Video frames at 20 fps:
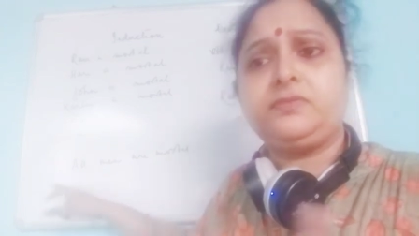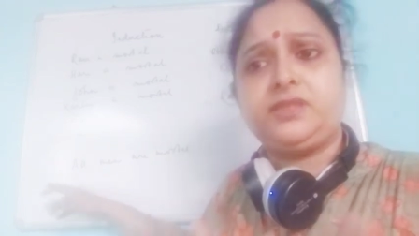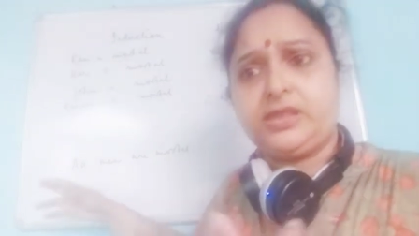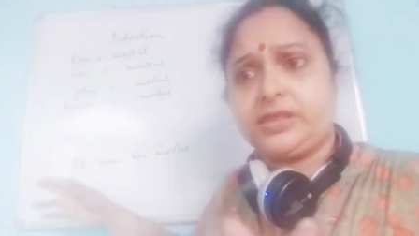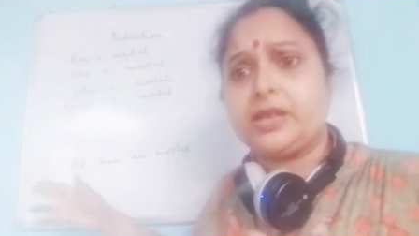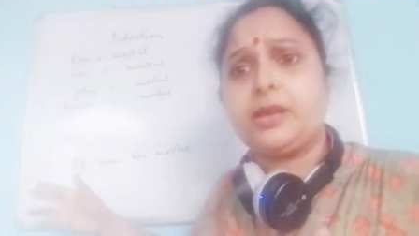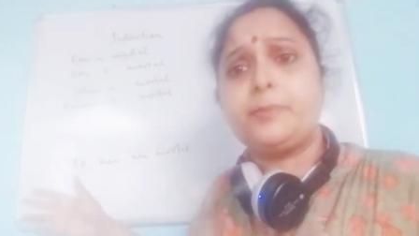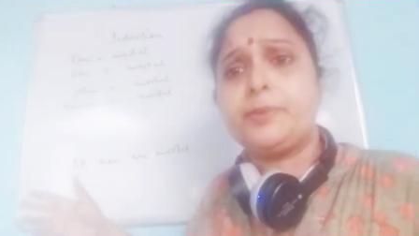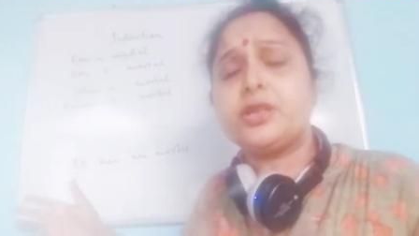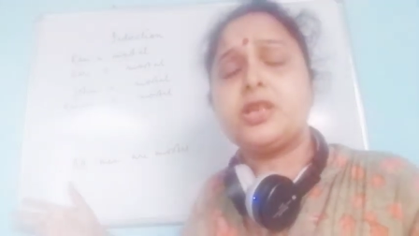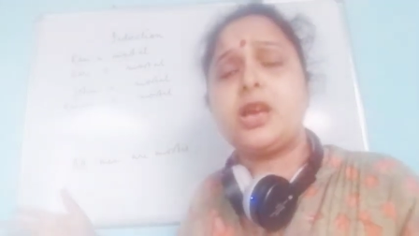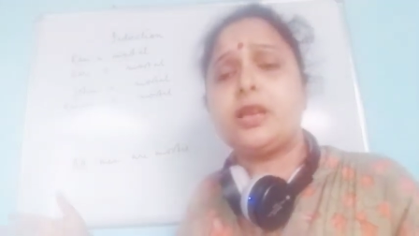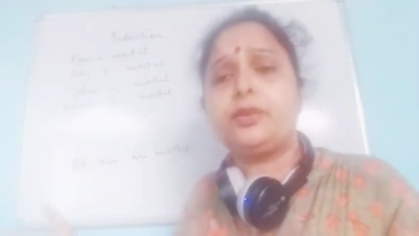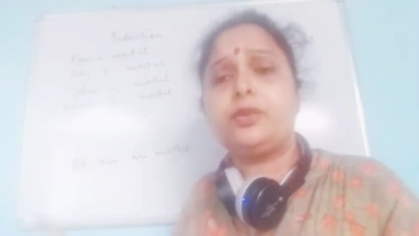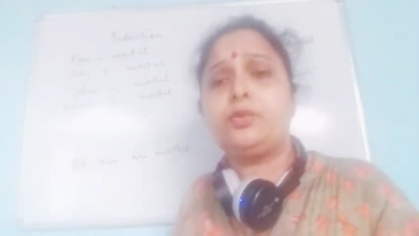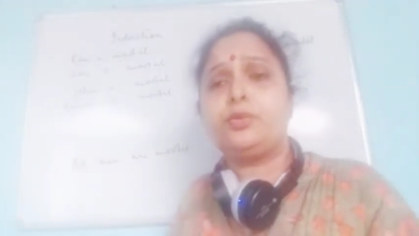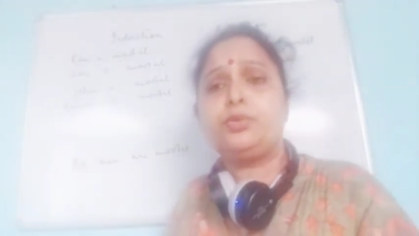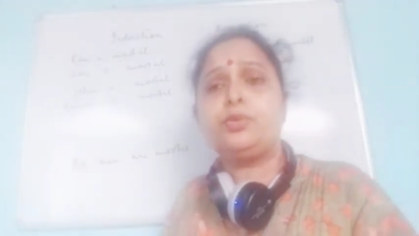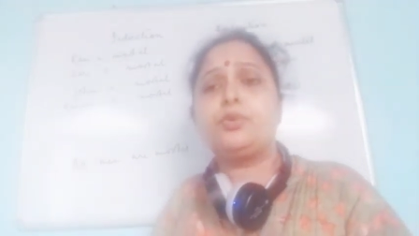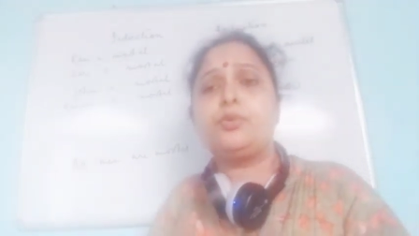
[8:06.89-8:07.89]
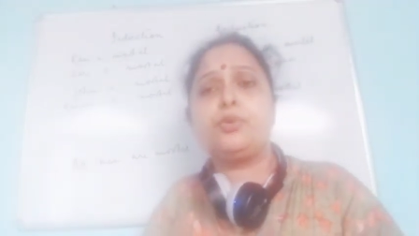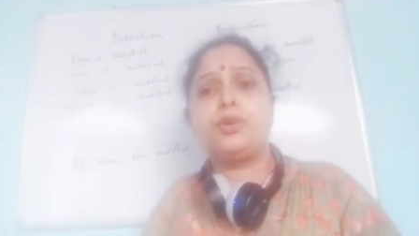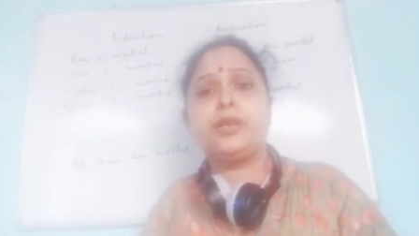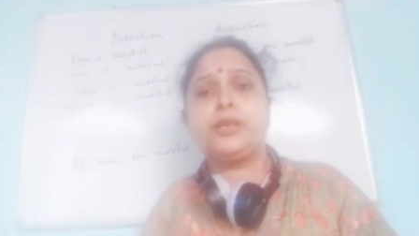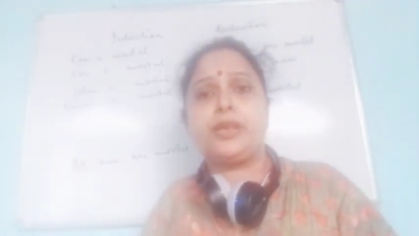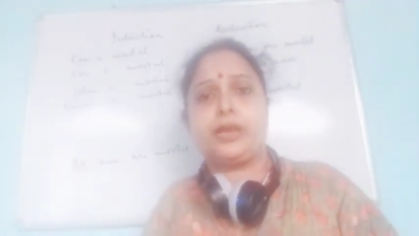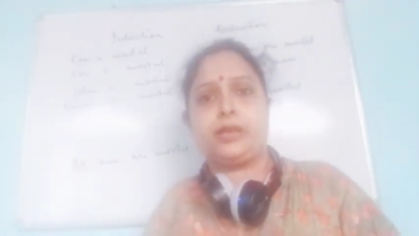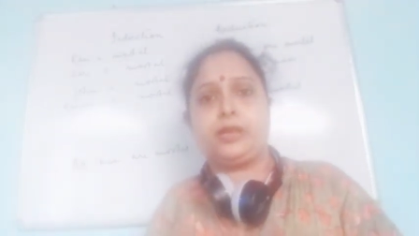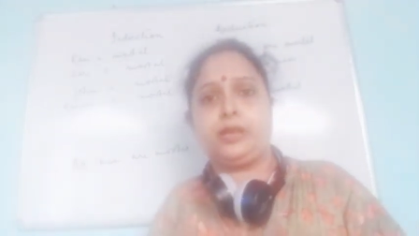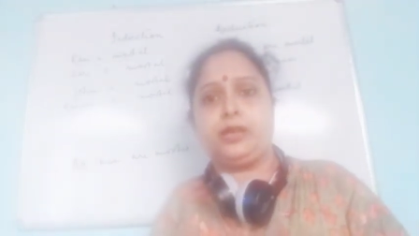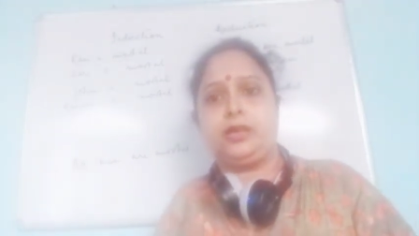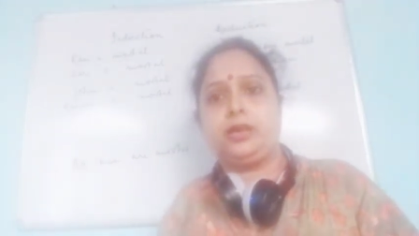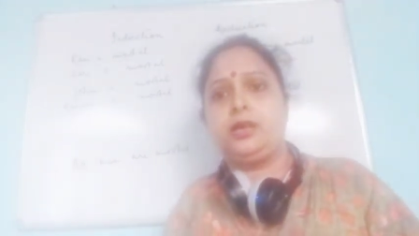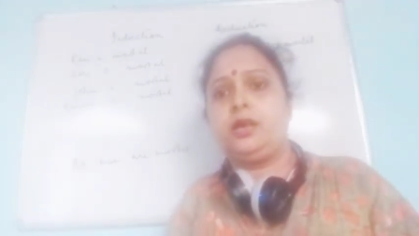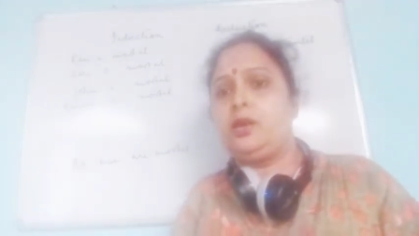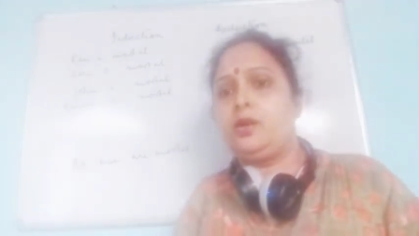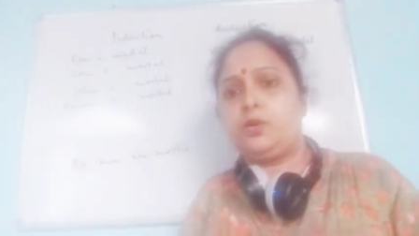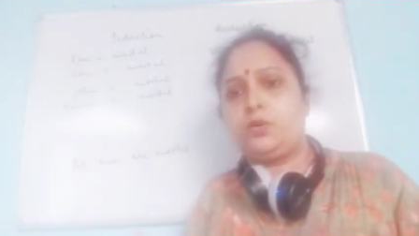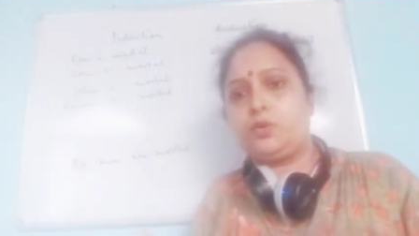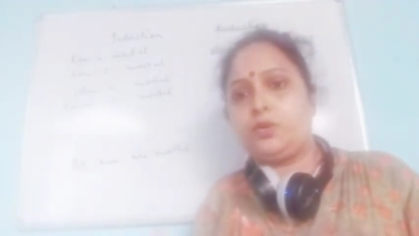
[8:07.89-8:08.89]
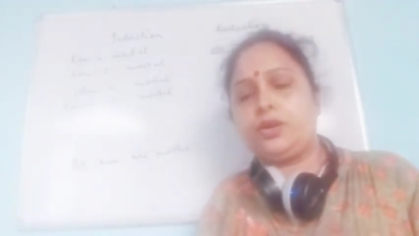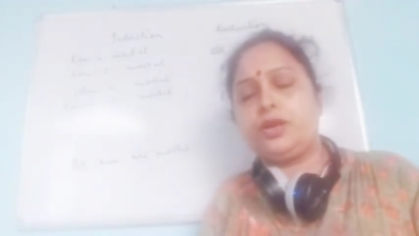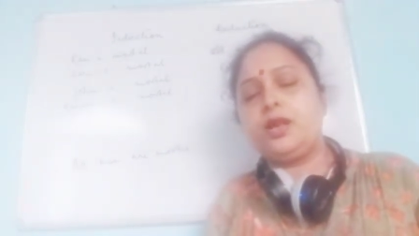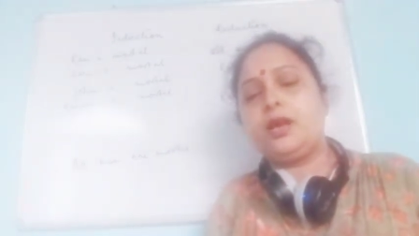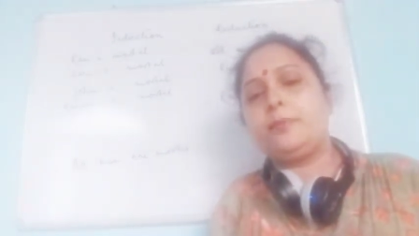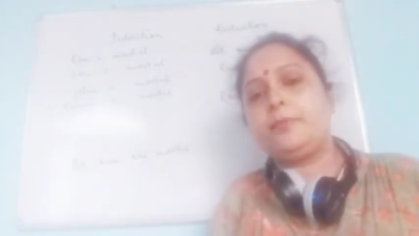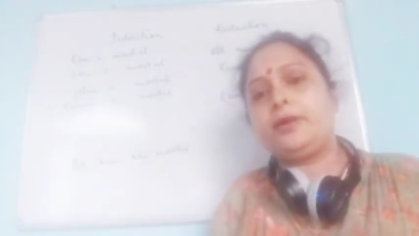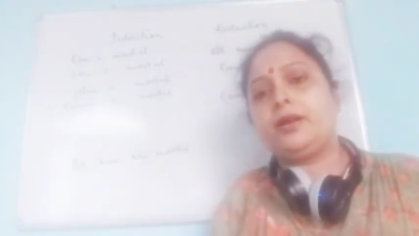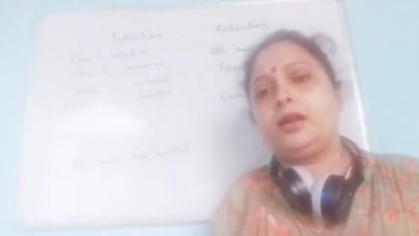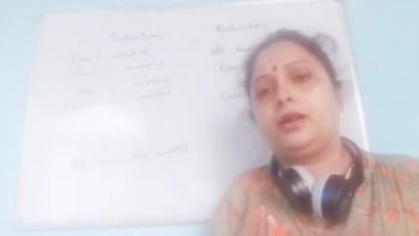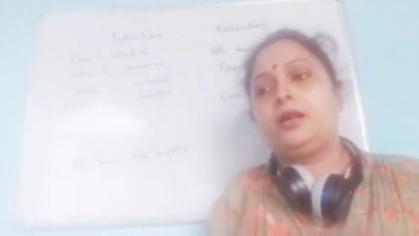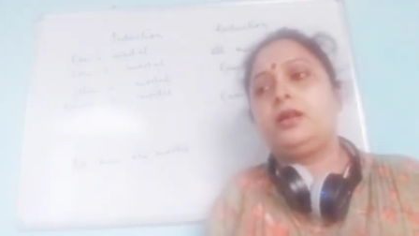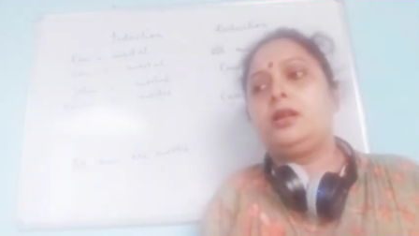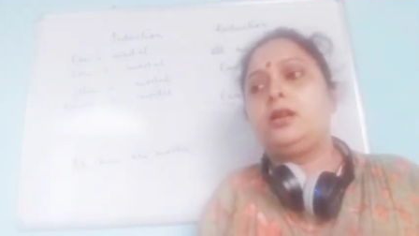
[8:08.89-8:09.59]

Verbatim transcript: যেটা আমরা সাধারণত করে থাকি করি না আমরা